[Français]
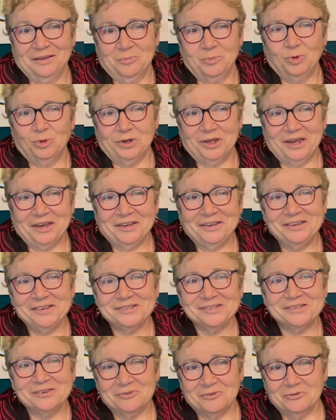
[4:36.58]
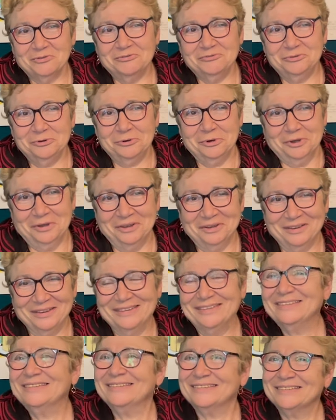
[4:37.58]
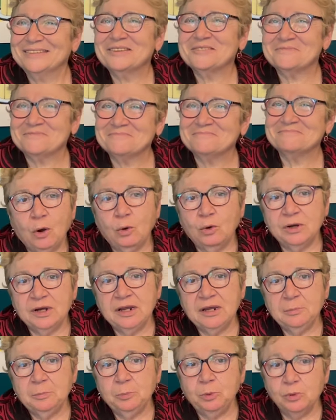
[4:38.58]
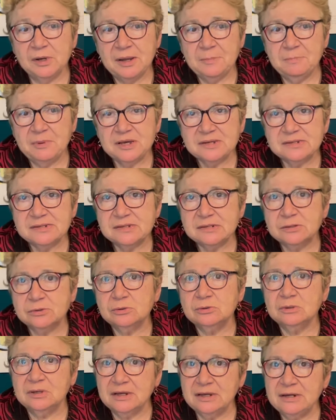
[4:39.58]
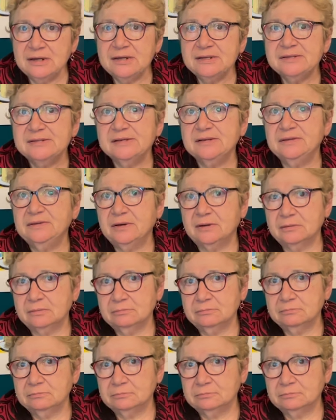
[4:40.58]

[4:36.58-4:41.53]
pour guérir si on veut. On est pour les patients et les aidants.